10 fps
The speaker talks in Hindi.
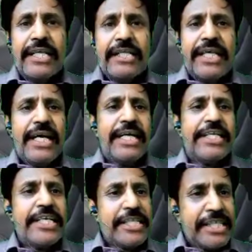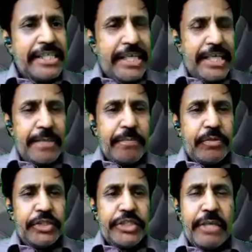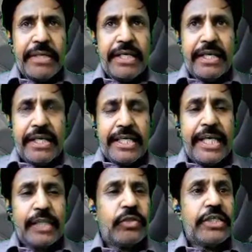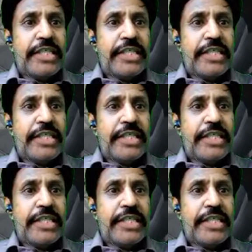आपको इससे पहले सारे कंट्रोल से इंट्रोड्यूस करा देते